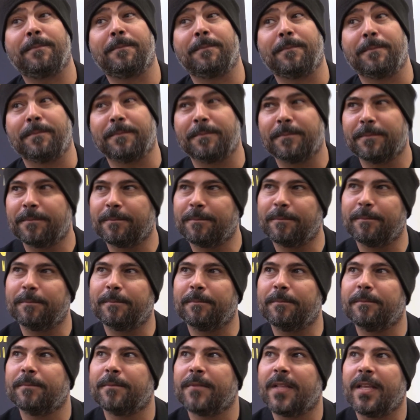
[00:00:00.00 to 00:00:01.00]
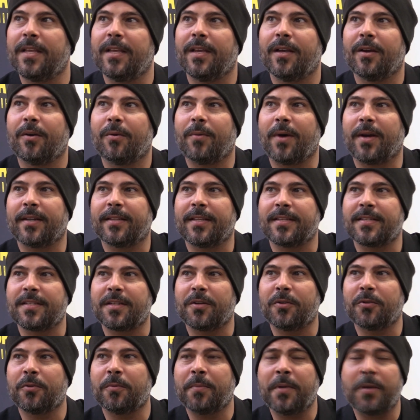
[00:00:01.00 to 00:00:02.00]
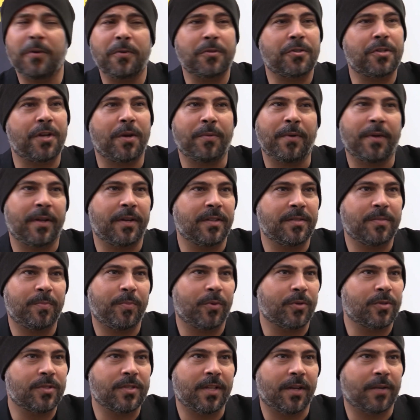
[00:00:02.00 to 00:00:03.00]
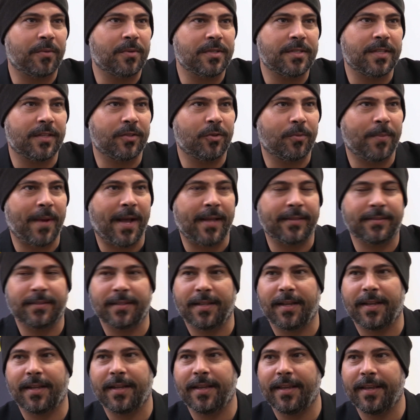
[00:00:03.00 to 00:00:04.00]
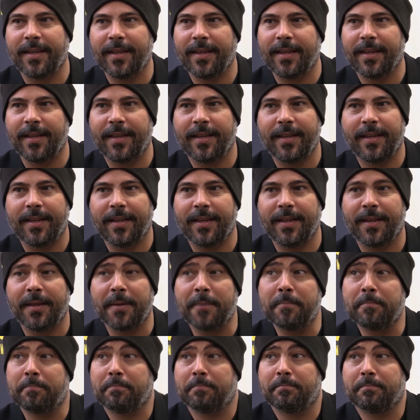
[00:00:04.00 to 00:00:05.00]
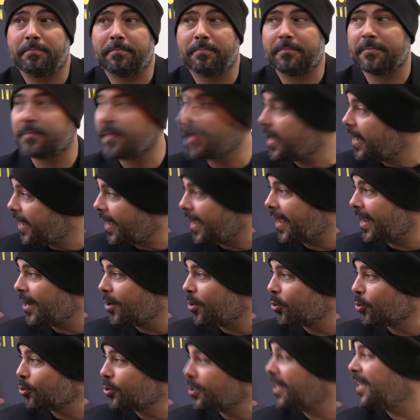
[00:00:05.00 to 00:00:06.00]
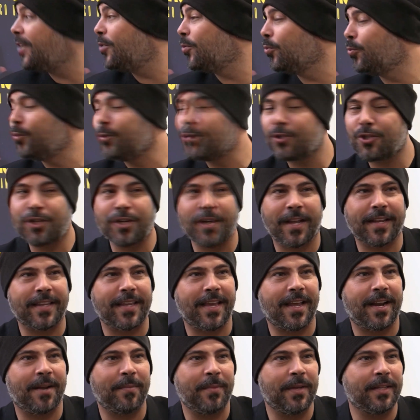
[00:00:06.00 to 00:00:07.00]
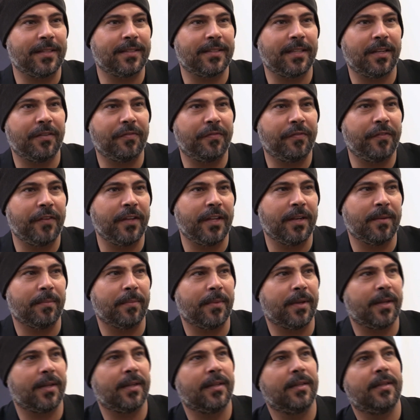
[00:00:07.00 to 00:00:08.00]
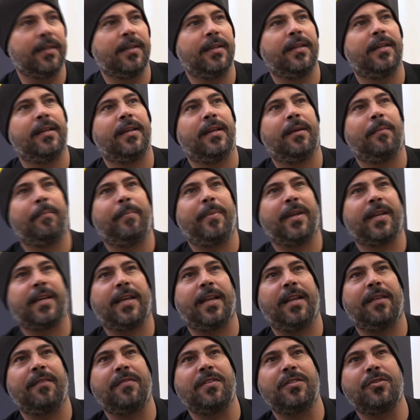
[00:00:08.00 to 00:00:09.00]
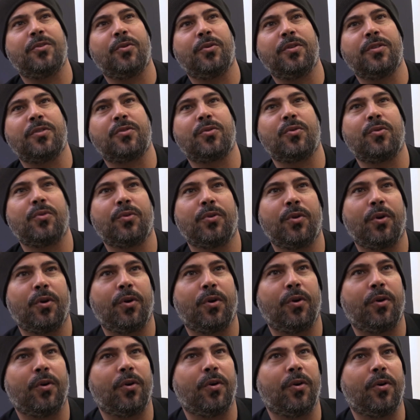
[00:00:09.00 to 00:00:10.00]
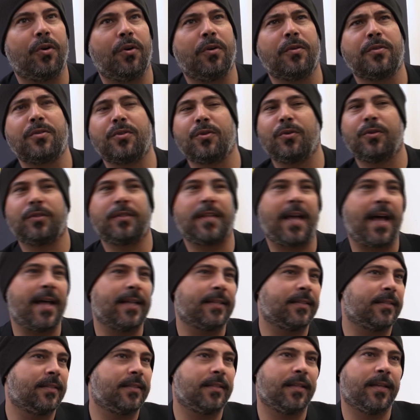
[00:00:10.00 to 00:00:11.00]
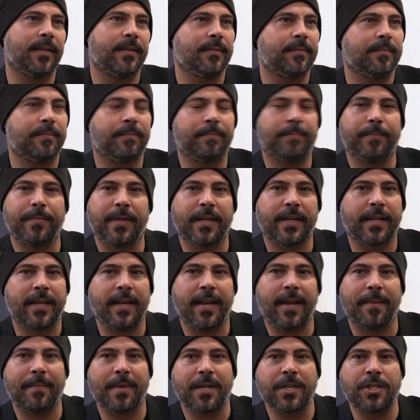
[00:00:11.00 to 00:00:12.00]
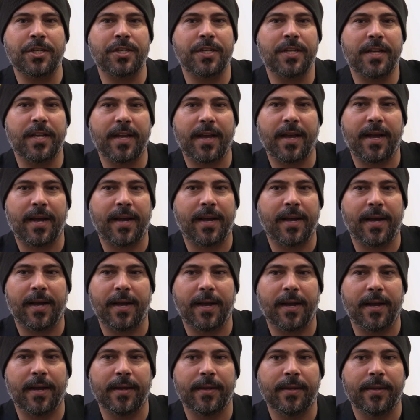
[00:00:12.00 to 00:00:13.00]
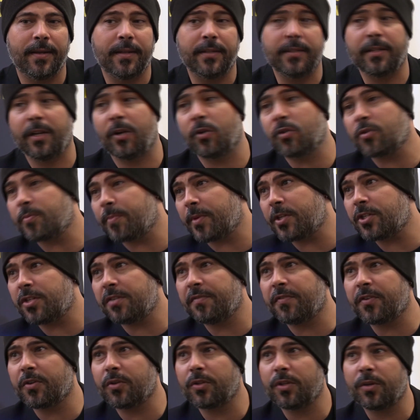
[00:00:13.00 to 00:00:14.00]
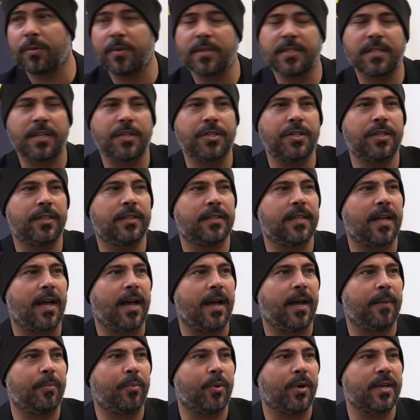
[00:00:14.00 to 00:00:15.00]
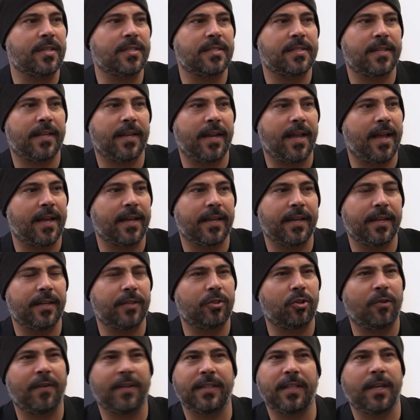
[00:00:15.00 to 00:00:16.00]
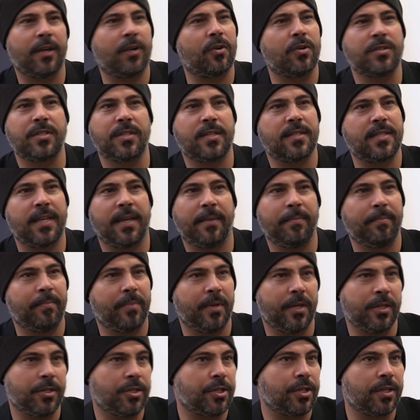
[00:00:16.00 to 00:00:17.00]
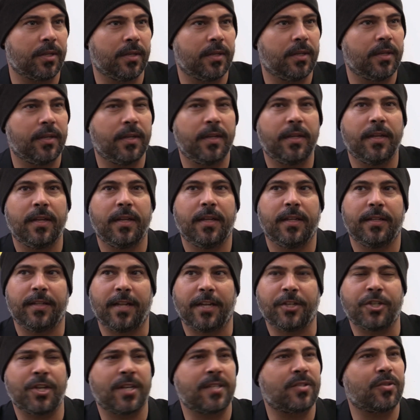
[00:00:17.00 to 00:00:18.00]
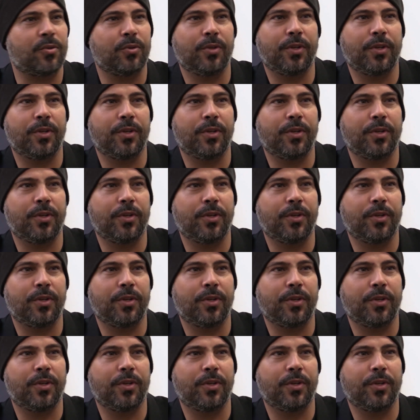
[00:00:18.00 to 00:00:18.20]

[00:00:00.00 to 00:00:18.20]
Mm. Guarda, secondo me non c'è una risposta a questa domanda e, e lo denuncia chiaramente il film, perché le visioni sono, sono tante, perché la magia nello specifico di questa città può essere anche ritrovata in cose semplici nel gesto